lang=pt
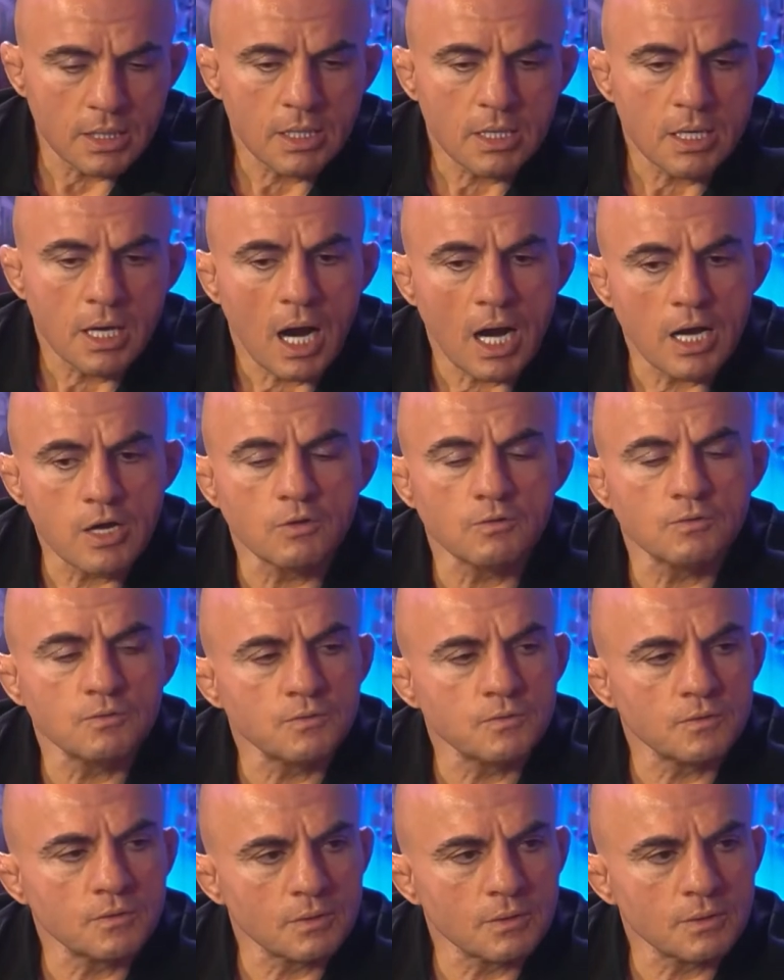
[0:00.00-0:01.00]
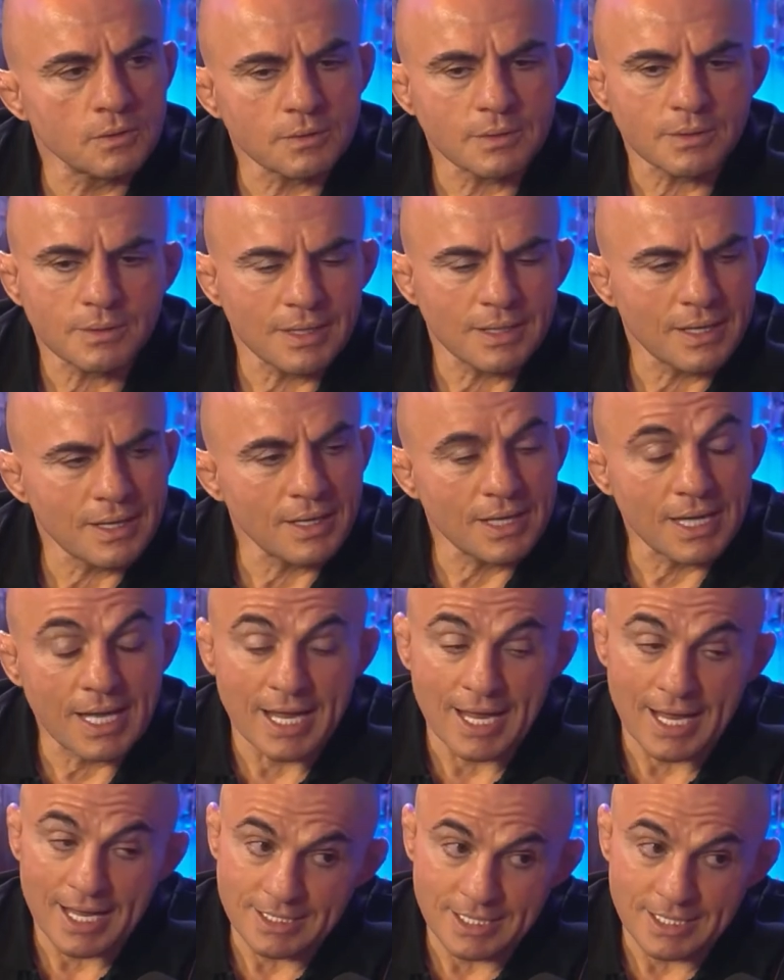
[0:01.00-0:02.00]
Qual aí o problema? Eu, Você é, ou ele?
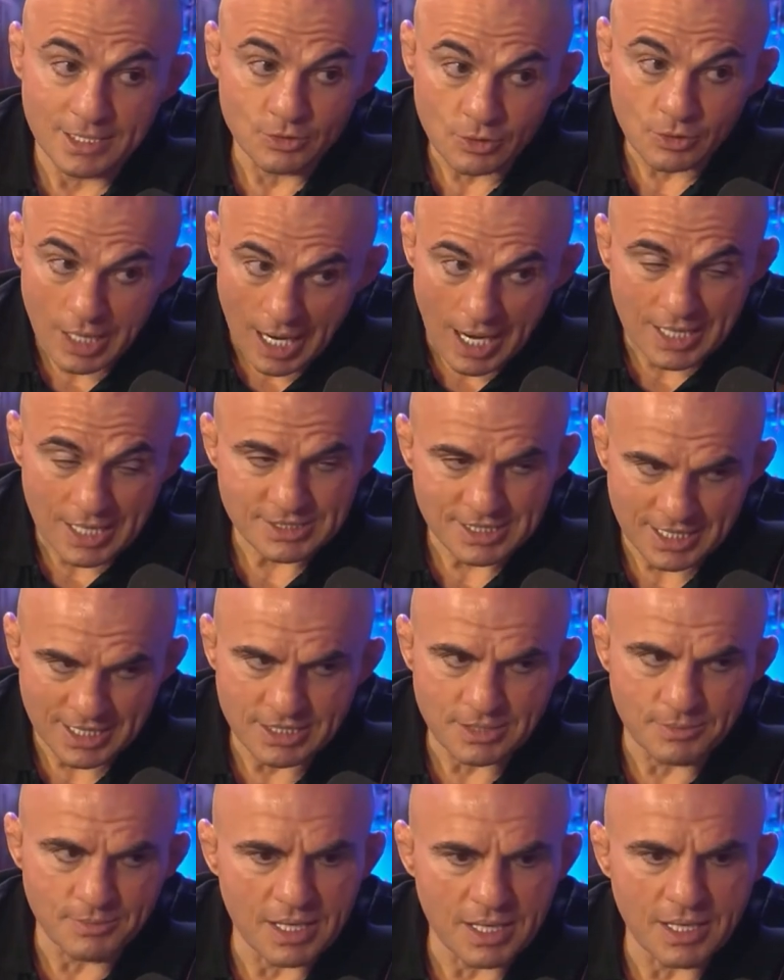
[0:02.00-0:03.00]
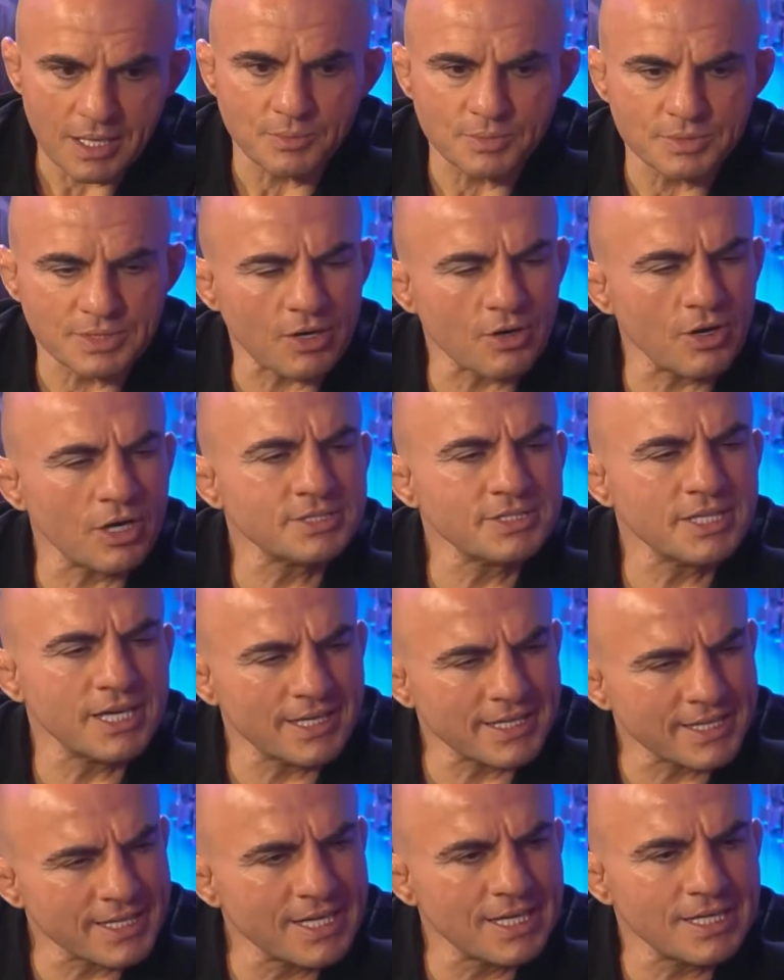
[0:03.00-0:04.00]
Ele, ele o ah, é? Cássio, ah, ele mesmo, ele negócio mesmo? de
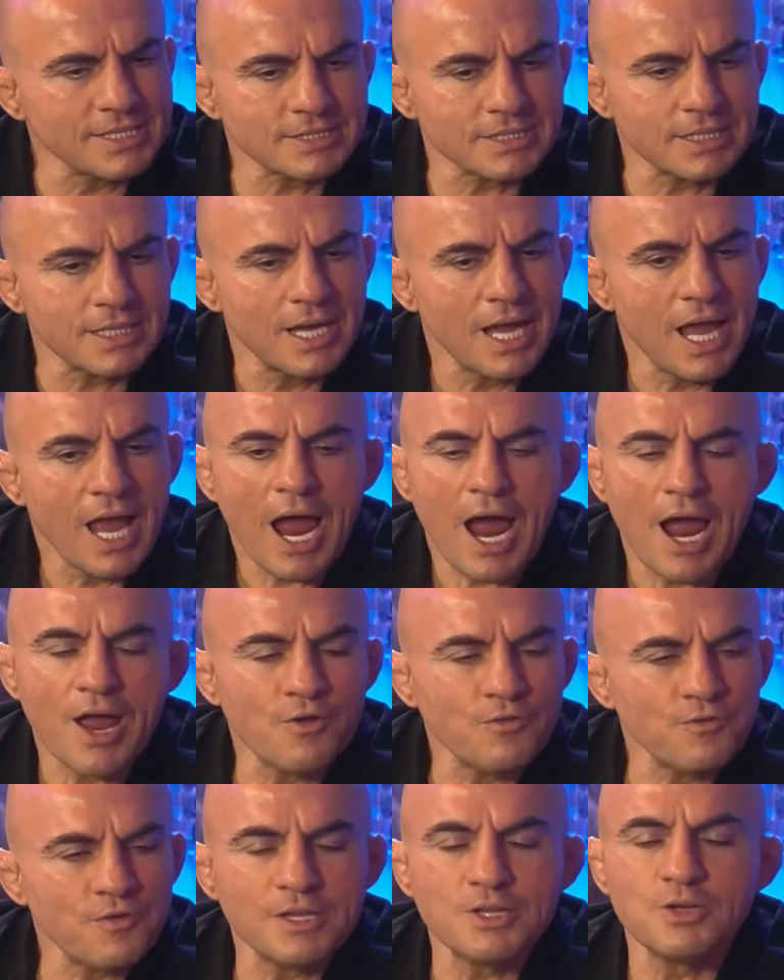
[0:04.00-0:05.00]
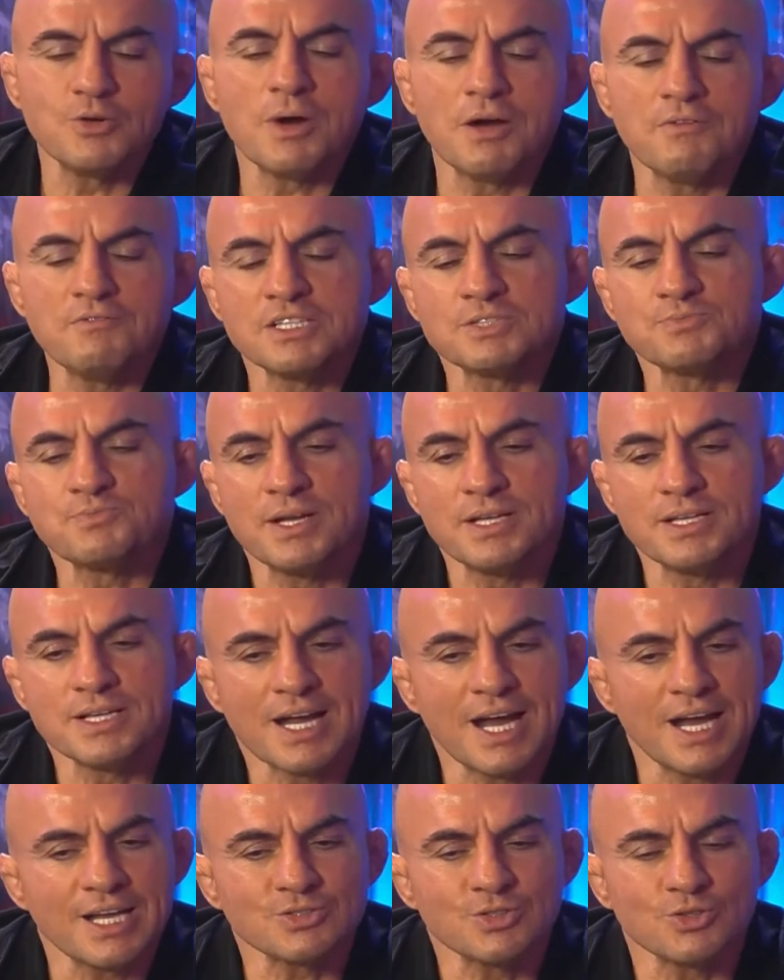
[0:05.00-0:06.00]
herança. Putz. Aí eu falei uma vez para ele,
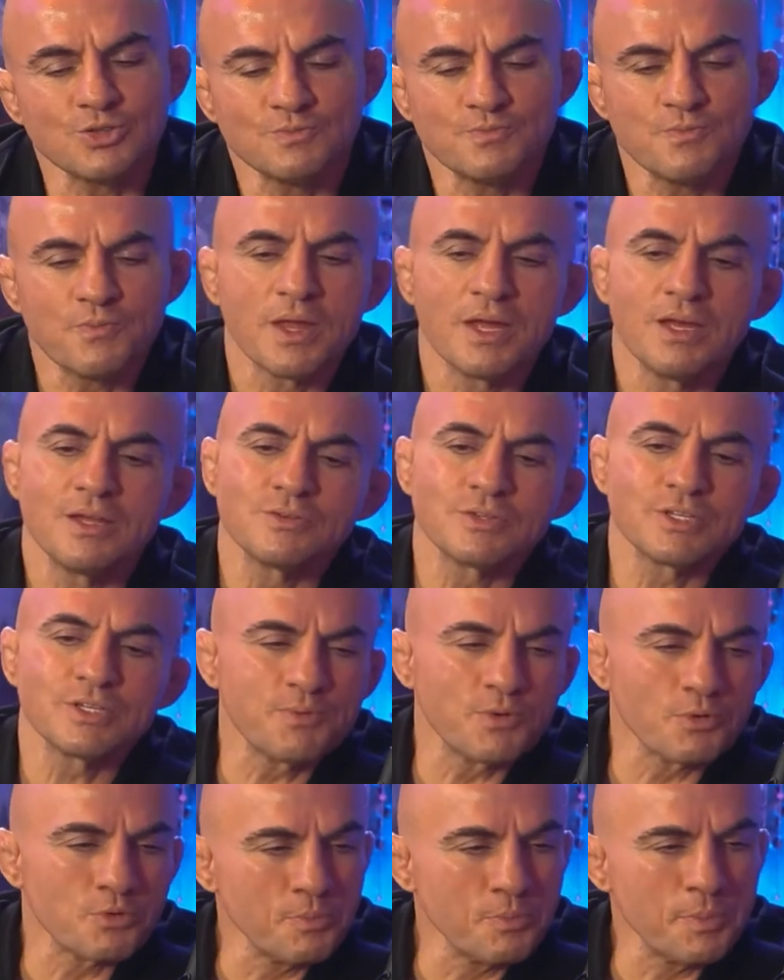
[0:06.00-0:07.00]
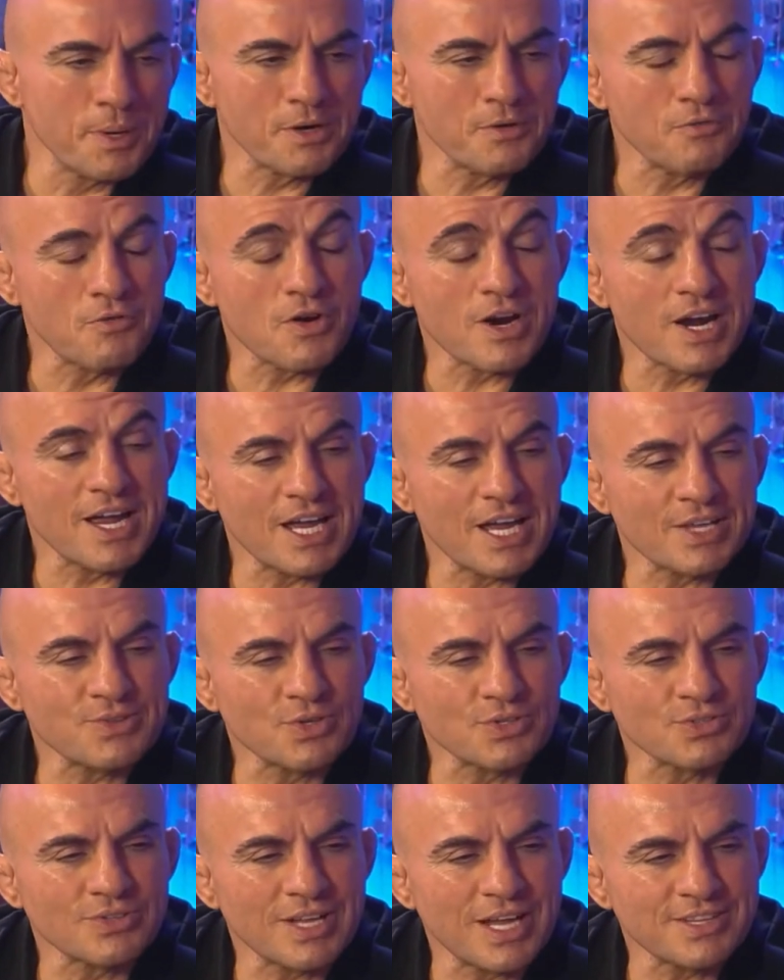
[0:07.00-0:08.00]
Cássio, não te preocupa que eu vou ganhar do
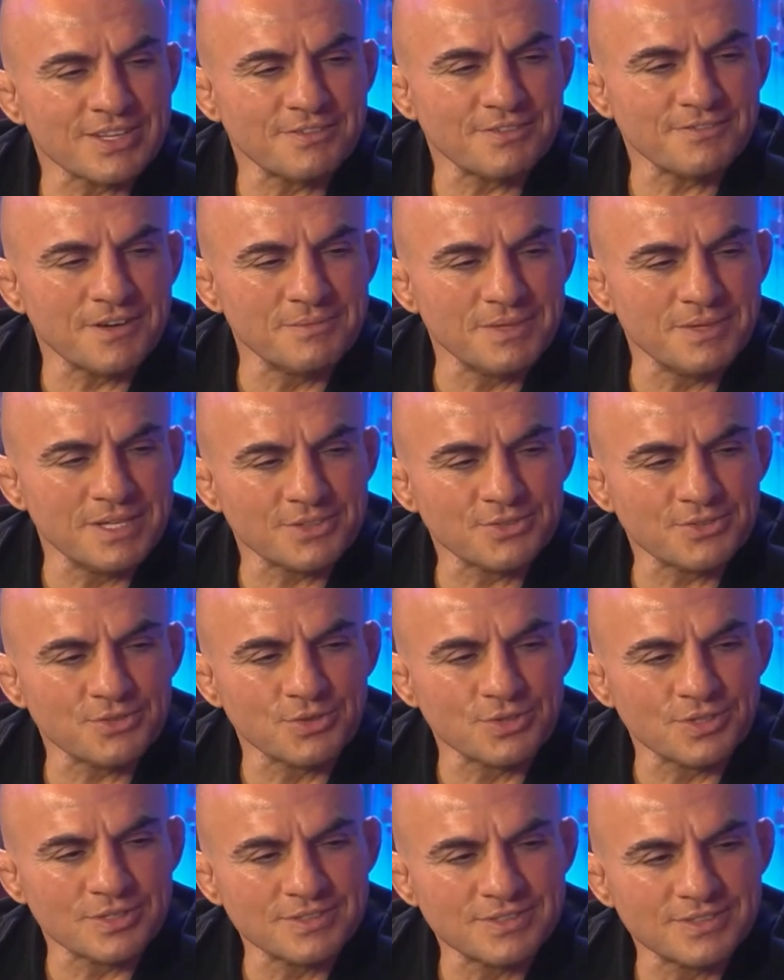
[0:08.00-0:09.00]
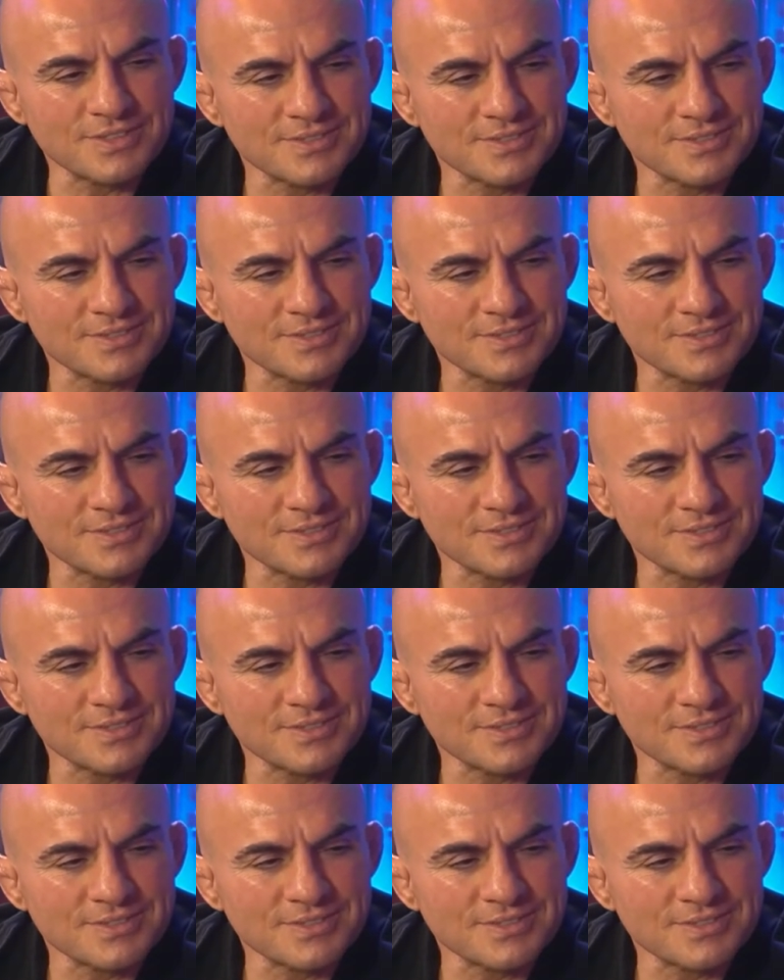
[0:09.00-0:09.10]
outro lado da família todo.